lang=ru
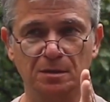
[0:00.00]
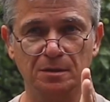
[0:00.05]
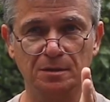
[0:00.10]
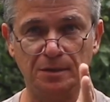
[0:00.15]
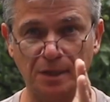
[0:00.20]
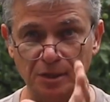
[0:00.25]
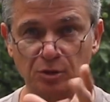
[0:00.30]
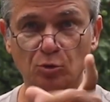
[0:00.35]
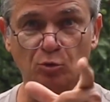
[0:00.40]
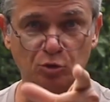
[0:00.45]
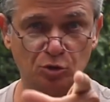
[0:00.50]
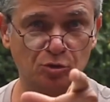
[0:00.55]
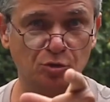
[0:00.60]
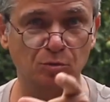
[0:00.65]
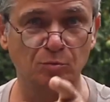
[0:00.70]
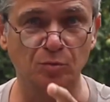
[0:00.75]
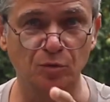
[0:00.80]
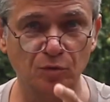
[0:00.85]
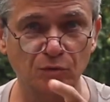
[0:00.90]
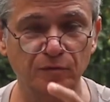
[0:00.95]
на то,
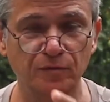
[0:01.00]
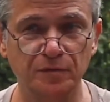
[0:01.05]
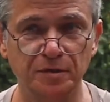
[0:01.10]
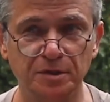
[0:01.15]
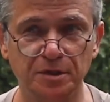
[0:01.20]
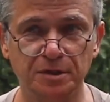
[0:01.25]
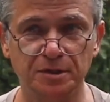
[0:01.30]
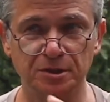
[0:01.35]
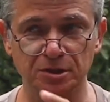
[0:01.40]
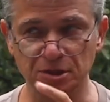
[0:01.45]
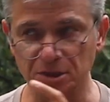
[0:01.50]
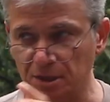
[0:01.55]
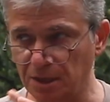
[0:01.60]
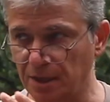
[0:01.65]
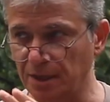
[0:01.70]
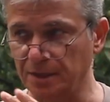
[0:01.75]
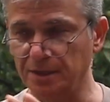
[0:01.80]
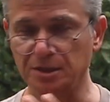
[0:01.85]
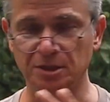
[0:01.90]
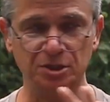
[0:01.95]
чтобы увидеть,
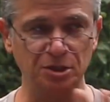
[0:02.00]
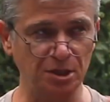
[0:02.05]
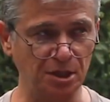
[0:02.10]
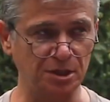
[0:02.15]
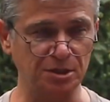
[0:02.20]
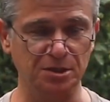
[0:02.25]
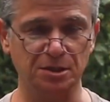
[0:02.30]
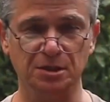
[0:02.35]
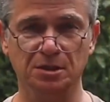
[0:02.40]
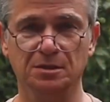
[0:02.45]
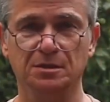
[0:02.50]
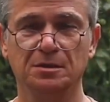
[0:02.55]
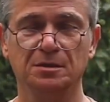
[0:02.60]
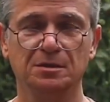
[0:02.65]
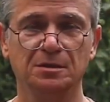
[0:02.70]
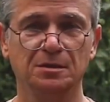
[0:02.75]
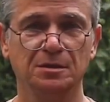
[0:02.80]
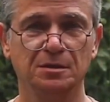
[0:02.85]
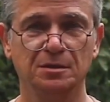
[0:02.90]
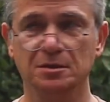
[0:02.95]
желание, жажда,
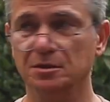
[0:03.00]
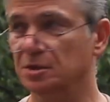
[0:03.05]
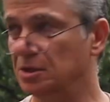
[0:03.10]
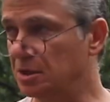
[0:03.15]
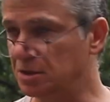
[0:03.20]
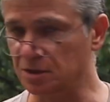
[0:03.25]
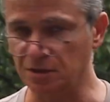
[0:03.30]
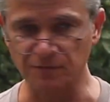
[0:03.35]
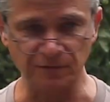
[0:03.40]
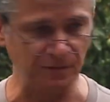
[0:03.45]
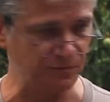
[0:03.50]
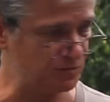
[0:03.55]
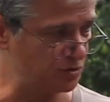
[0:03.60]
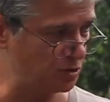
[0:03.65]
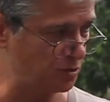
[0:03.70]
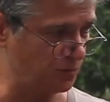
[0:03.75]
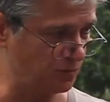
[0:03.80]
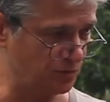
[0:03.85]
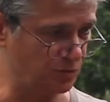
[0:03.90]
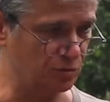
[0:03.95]
жажда во
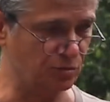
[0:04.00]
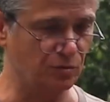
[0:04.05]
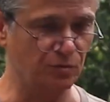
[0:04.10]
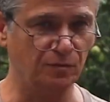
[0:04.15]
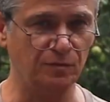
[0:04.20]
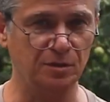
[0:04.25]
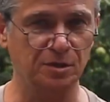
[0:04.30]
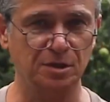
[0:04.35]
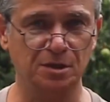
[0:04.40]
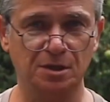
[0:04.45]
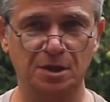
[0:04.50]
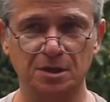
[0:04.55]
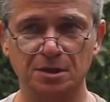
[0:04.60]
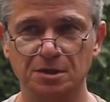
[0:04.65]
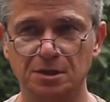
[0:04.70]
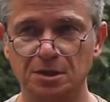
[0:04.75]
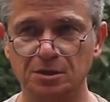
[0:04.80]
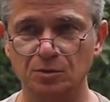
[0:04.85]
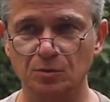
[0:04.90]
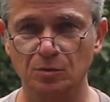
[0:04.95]
всем, вот увидеть
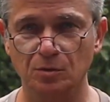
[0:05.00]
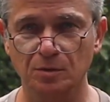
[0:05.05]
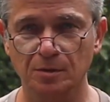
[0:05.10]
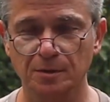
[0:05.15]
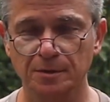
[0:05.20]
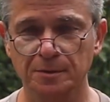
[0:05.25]
красоту.